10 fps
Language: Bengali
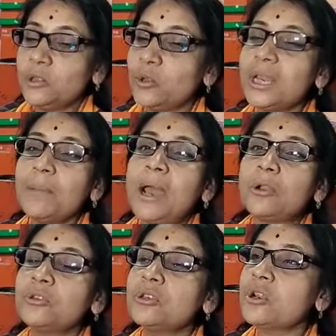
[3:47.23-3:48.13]
তো এটা
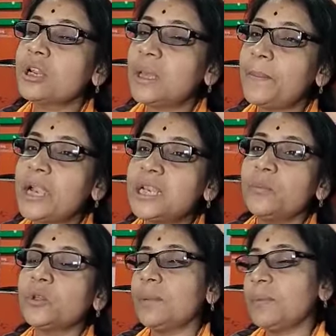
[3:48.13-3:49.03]
ভারতীয় জনতা
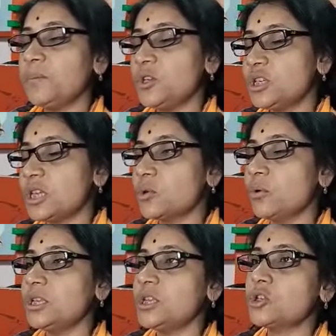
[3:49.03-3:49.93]
পার্টির মধ্যে আমরা বিশ্বাস
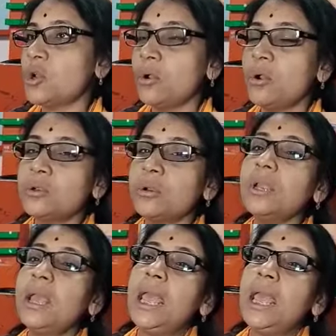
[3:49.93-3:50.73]
করি যে সংগঠন